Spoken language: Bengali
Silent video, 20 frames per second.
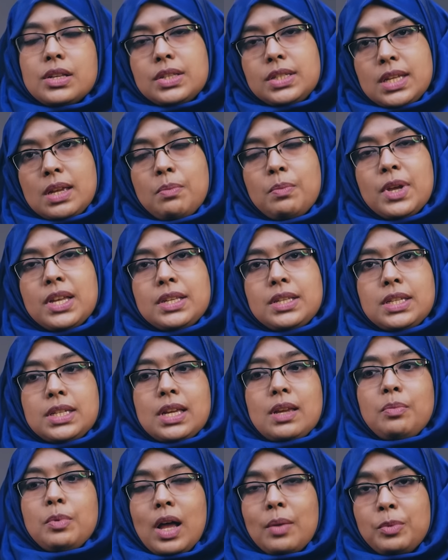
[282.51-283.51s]
স্টেপ বাই
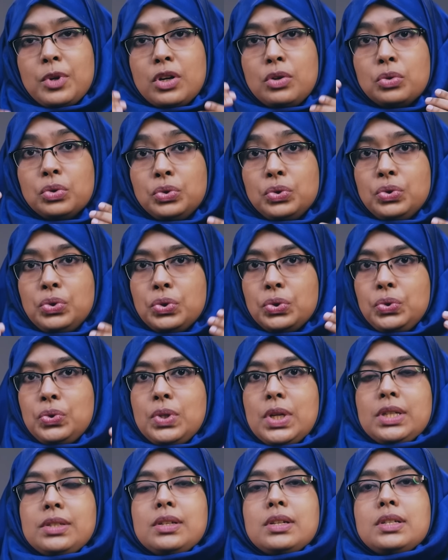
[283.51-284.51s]
স্টেপ আপনার নতুন
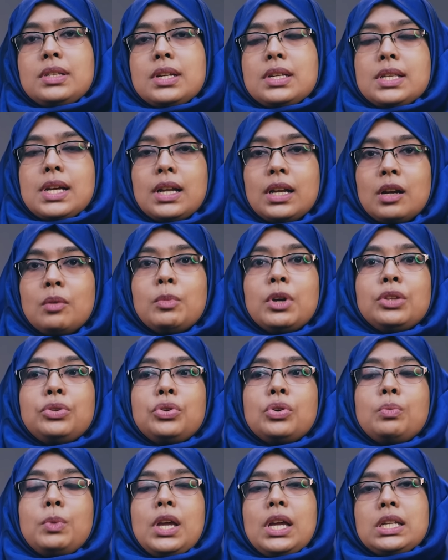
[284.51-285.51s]
নতুন এক্সারসাইজ আনার
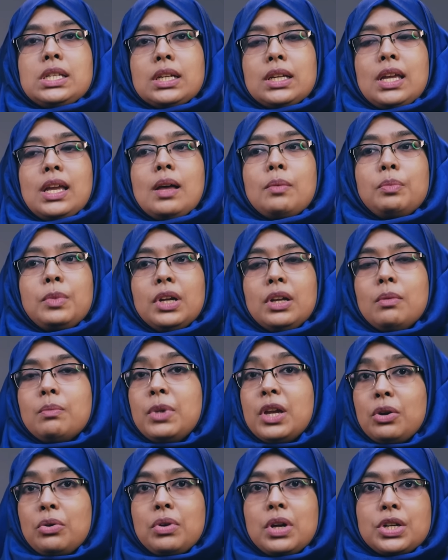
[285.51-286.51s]
মাধ্যমে এটাকে আপনাকে
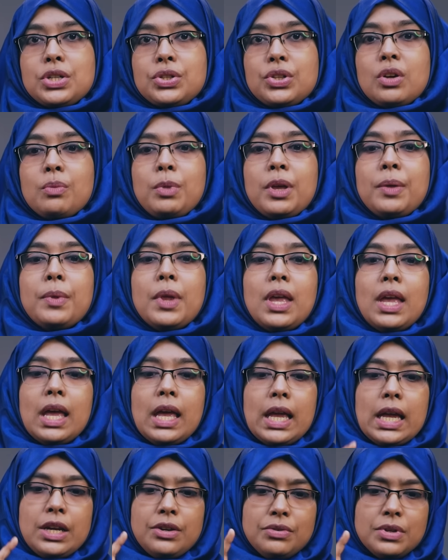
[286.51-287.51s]
বের হয়ে আসতে হবে
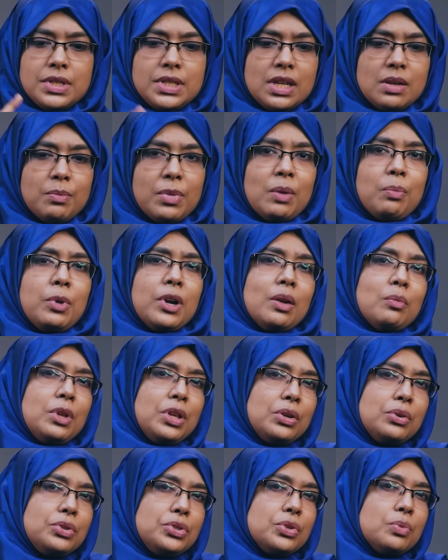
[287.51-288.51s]
ইন্টারেস্টিং ব্যাপার আমি
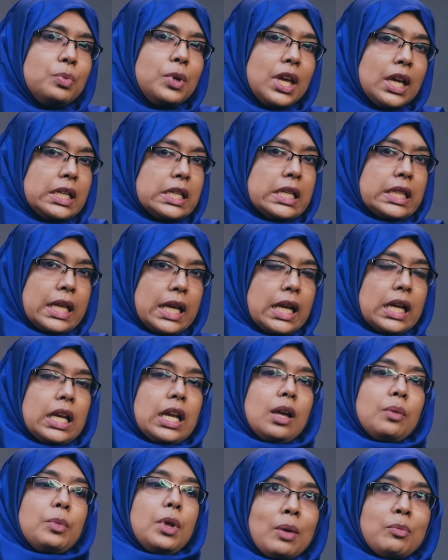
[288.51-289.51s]
ইউটিউব ঘেটে
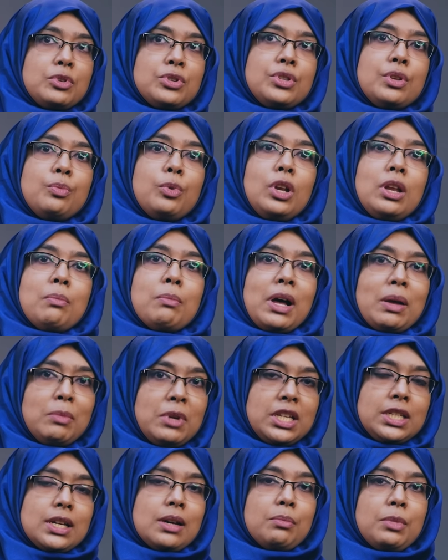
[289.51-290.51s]
দেখলাম আমি যদি বলি
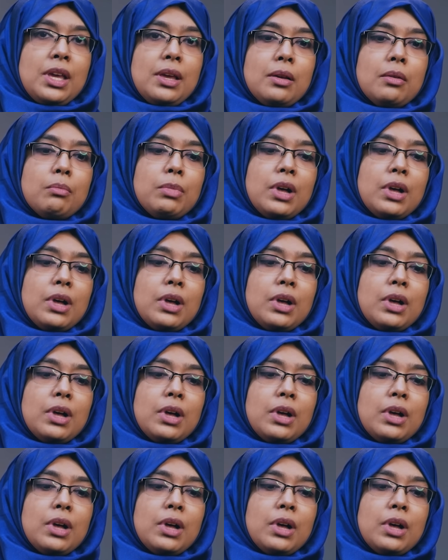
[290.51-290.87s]
মামি টামি